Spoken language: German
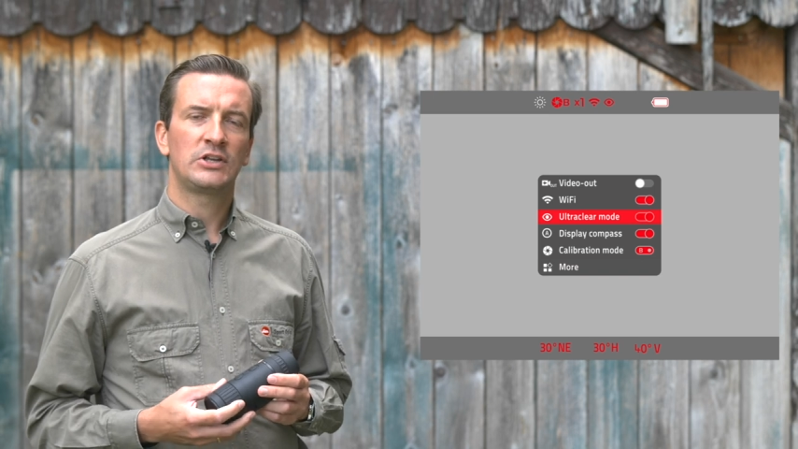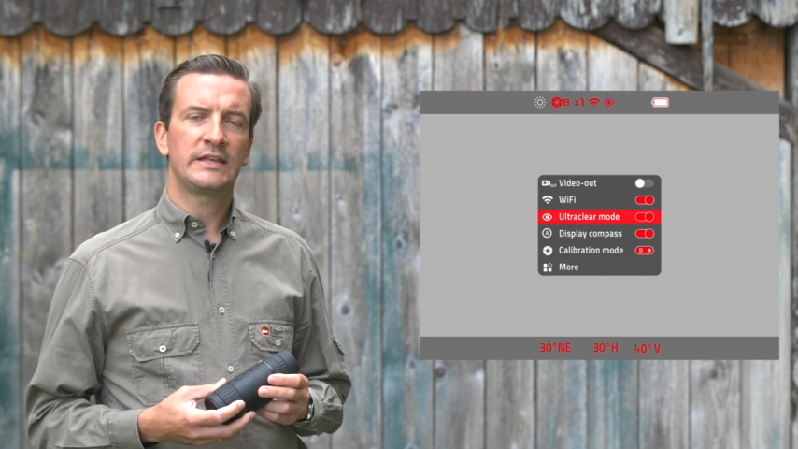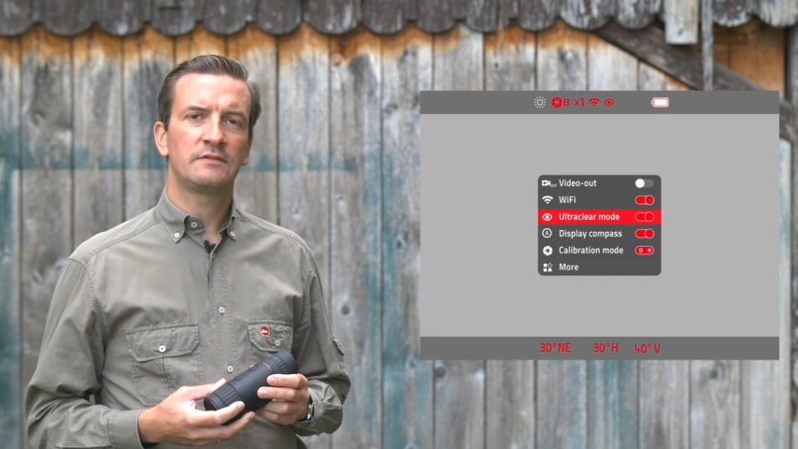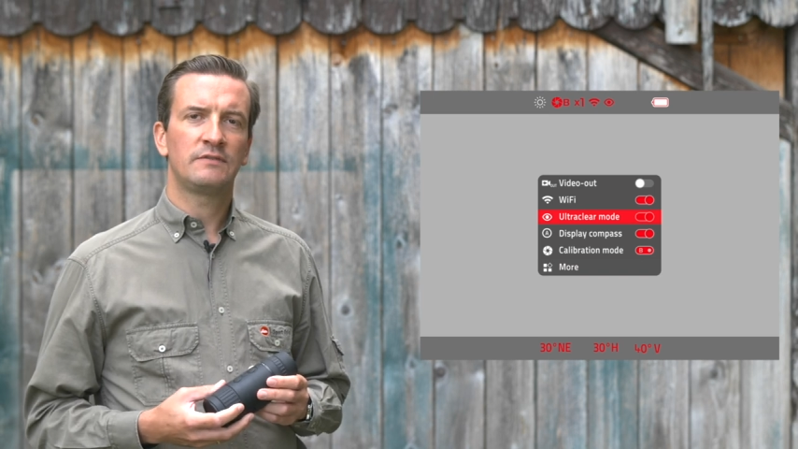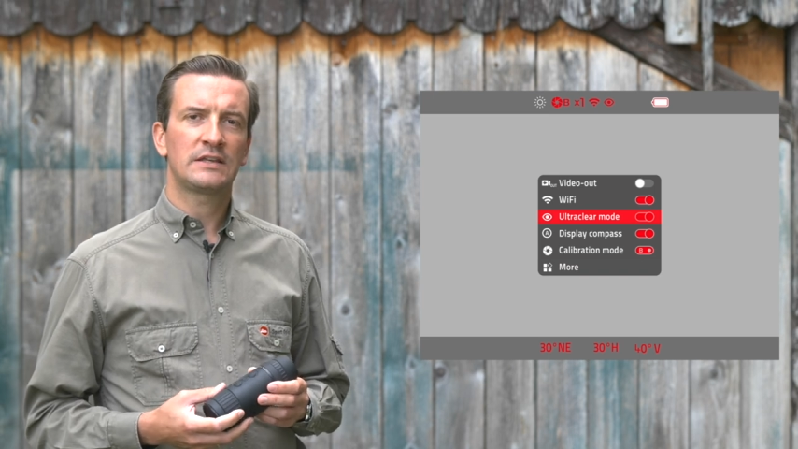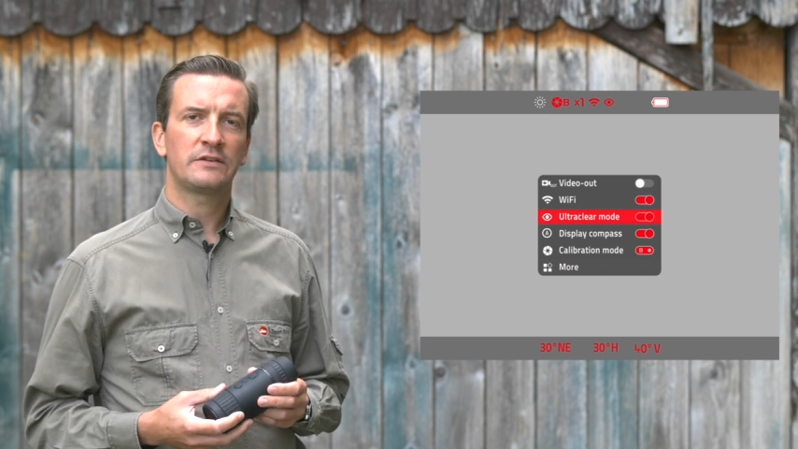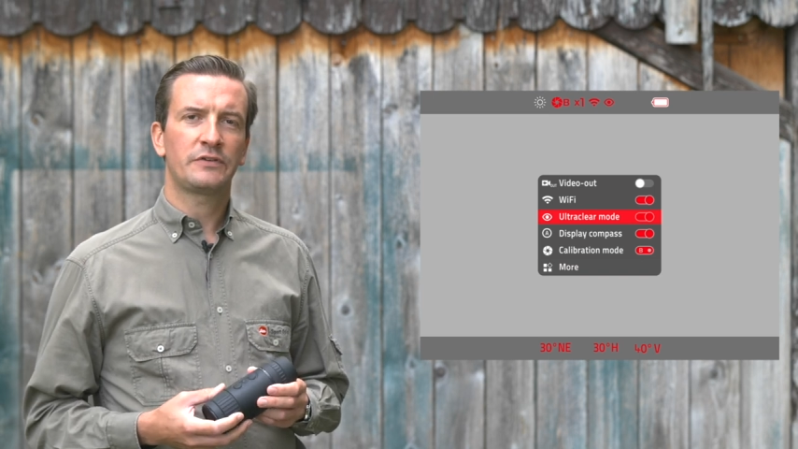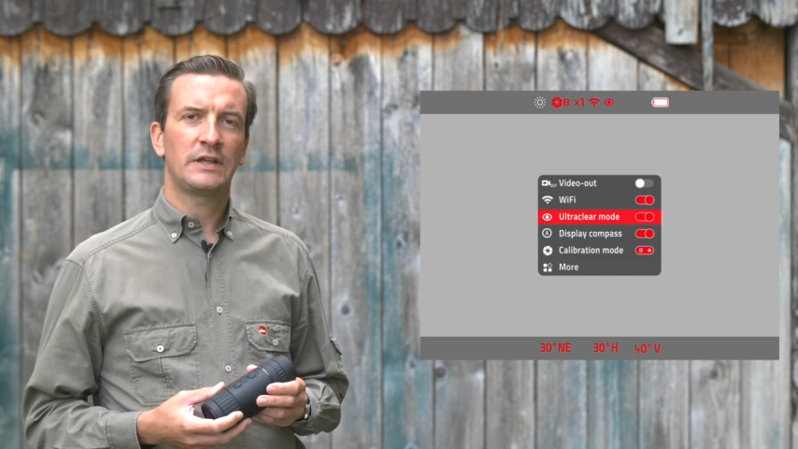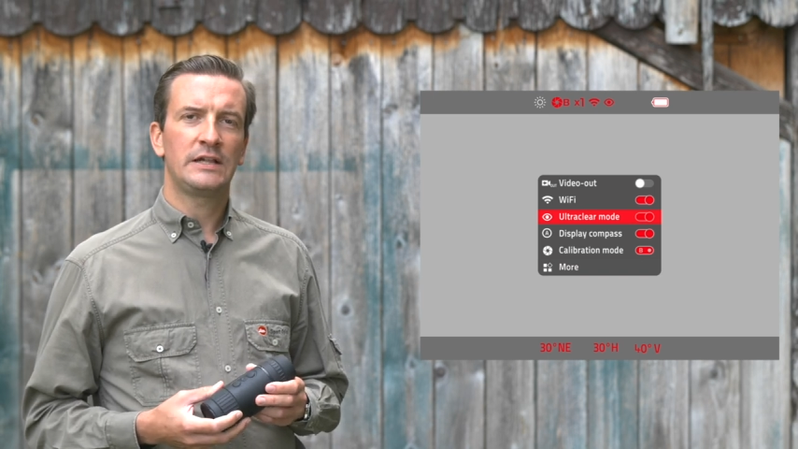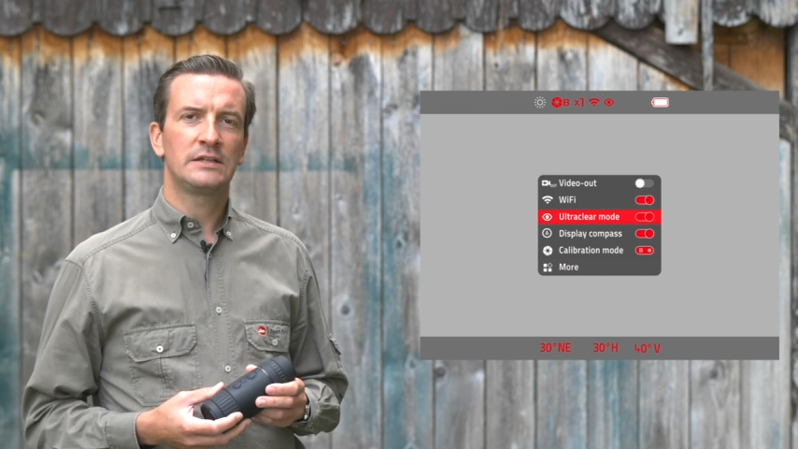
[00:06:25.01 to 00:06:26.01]
schlechten
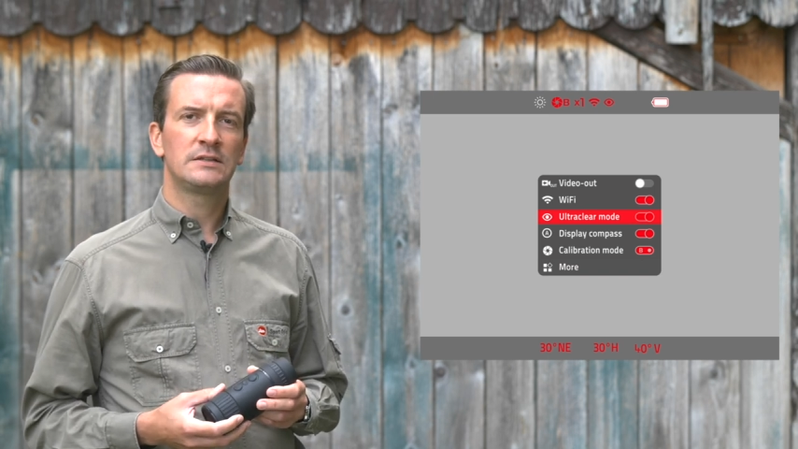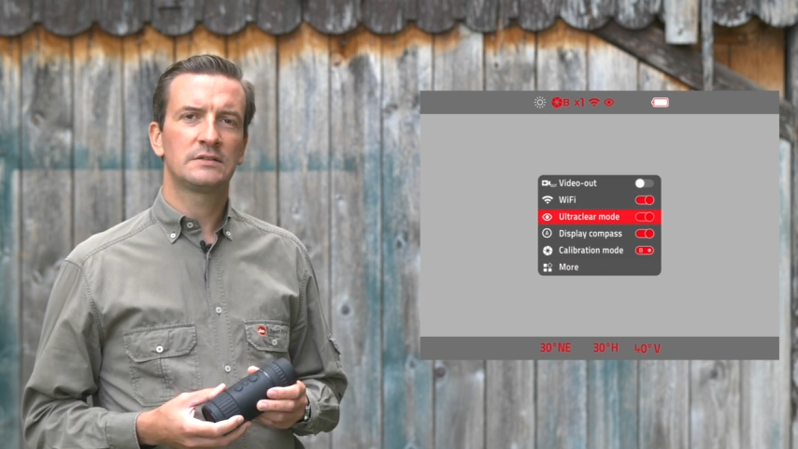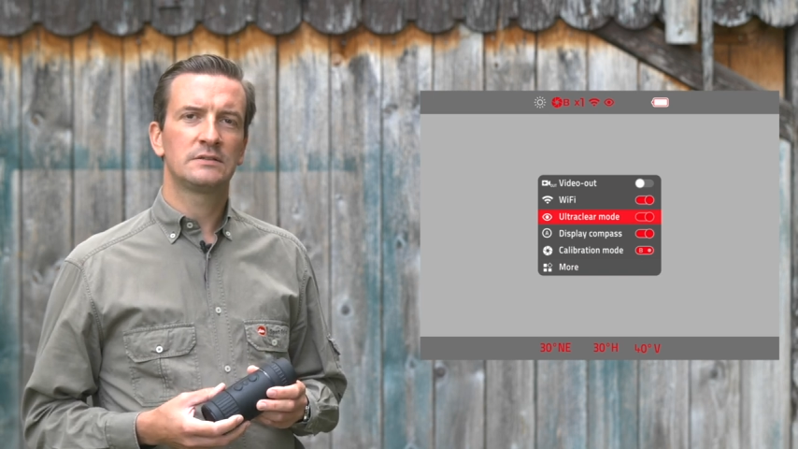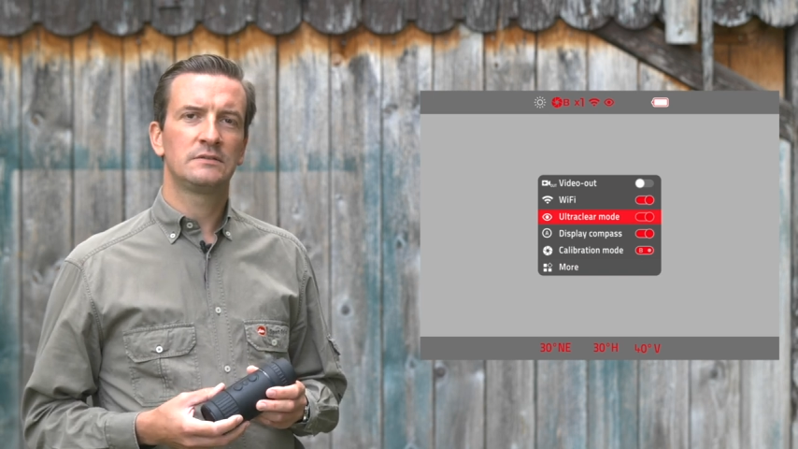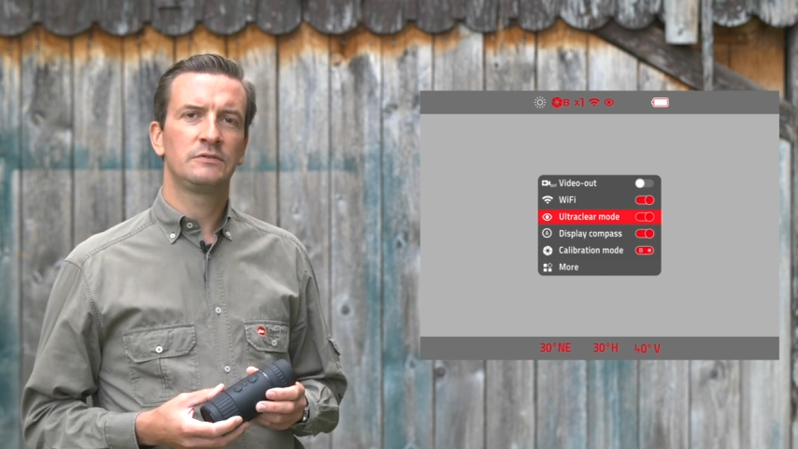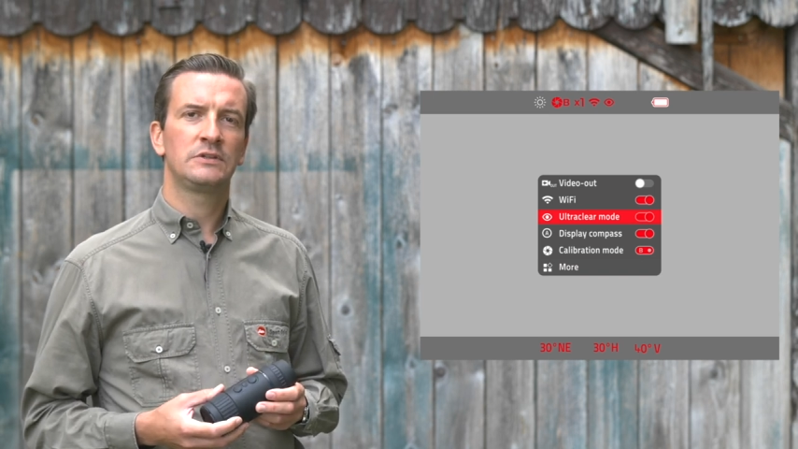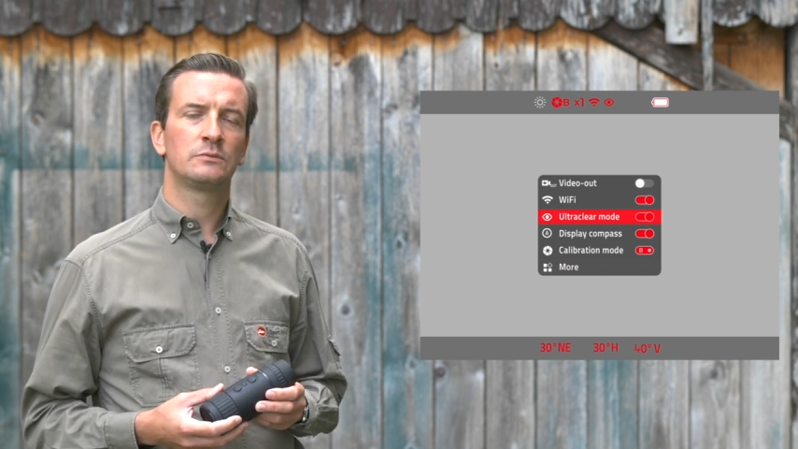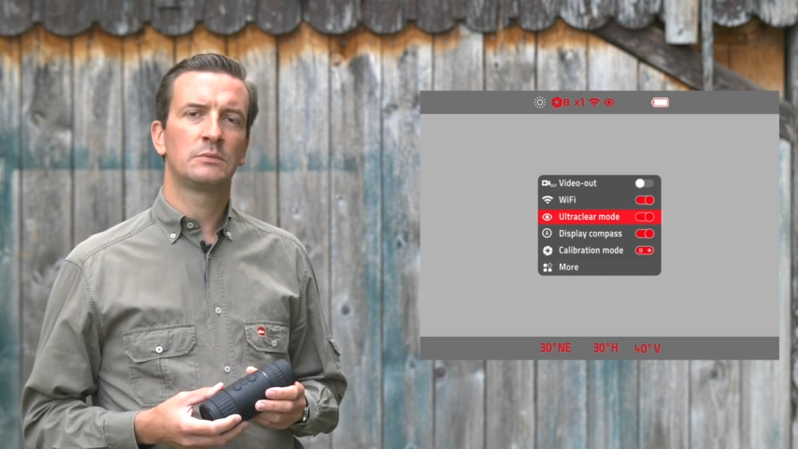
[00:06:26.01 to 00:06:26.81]
Wetterverhältnissen wie zum